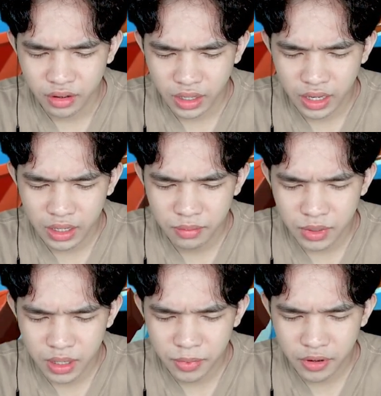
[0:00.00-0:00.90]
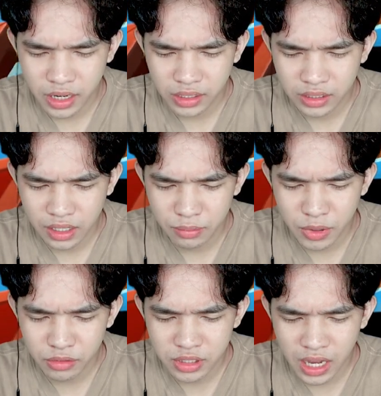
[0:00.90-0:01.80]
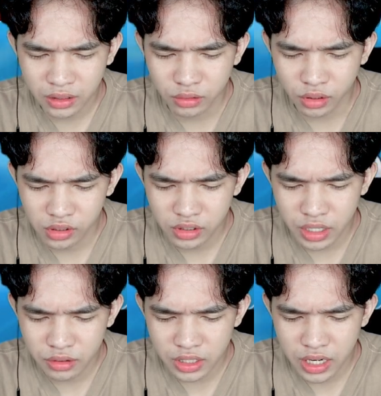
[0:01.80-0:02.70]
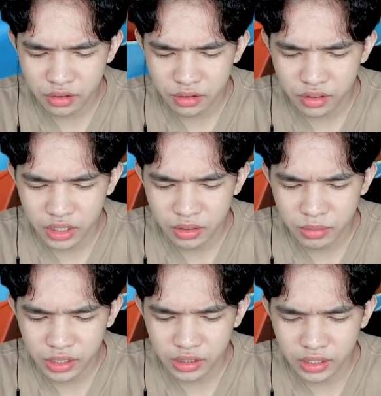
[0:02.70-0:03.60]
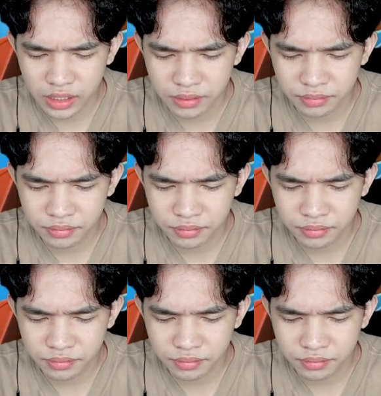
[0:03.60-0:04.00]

oke berapa orang terakhir baru satu dong jago-jago dong ini berarti ya